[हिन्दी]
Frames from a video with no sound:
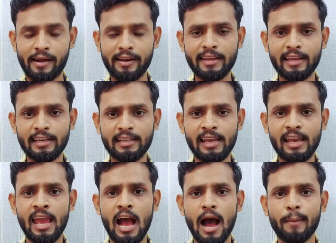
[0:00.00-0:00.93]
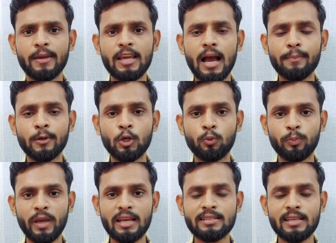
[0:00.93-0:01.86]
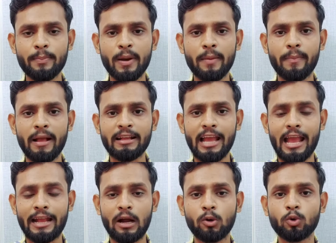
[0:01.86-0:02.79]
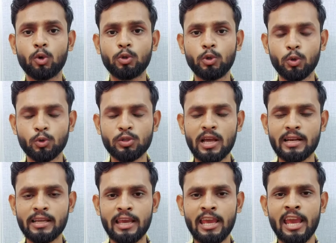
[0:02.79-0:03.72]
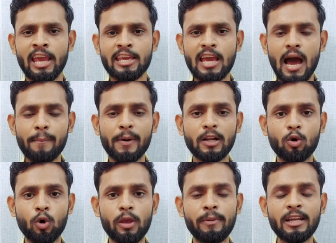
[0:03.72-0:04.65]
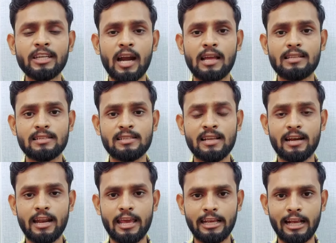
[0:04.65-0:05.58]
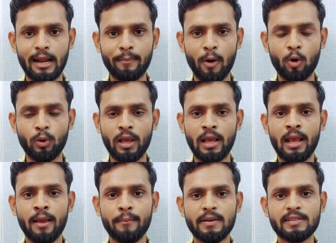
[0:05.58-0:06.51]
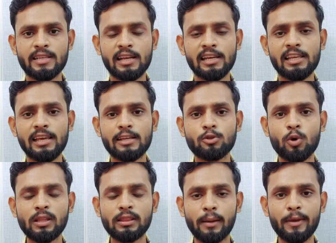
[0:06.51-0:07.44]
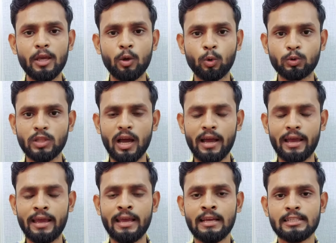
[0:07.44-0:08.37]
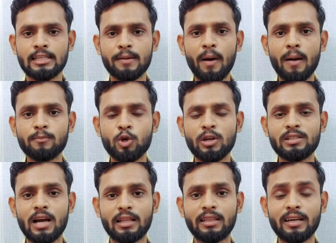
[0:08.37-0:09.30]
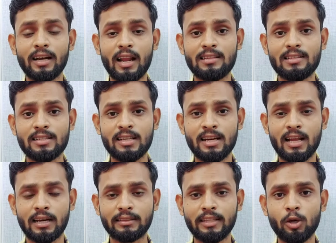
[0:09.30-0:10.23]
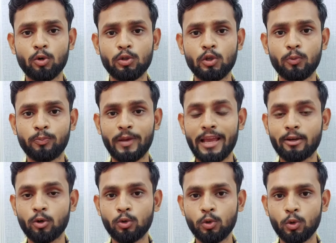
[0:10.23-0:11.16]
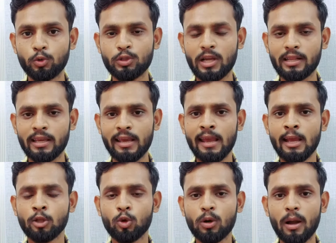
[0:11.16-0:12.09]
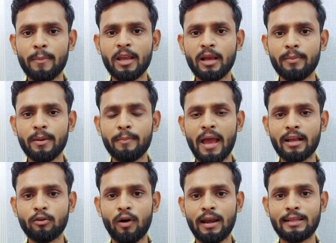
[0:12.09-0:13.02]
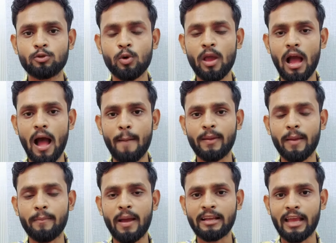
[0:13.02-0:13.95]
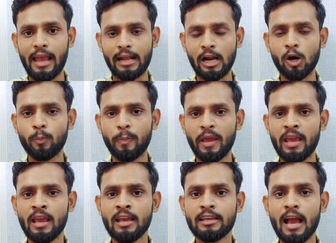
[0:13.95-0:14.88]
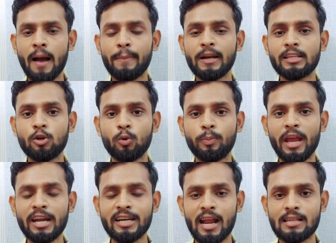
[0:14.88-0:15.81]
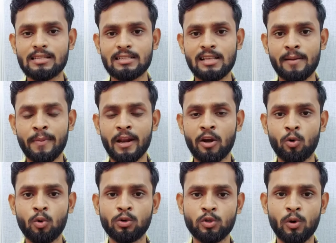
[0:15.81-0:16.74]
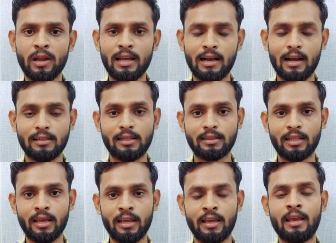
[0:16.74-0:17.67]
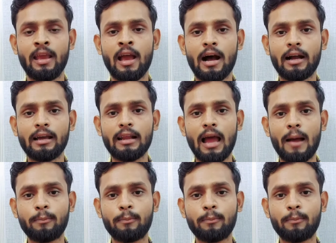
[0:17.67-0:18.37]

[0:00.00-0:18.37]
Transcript: करने के लिए अभी आप यूपीआई से अपने बैंक अकाउंट को यूज करके यहाँ पर कोई भी ट्रांजेक्शन नहीं कर पाओगे बेसिकली ये जो है तभी होता है जब आप जो है ज़्यादा ट्रांजेक्शन करते हो यूपीआई को यूज करके तो कभी कभी बैंक वाले जो है आपके बैंक अकाउंट पे यहाँ पर यूपीआई ट्रांजेक्शन पर रोक जो है लगा देते हैं अगर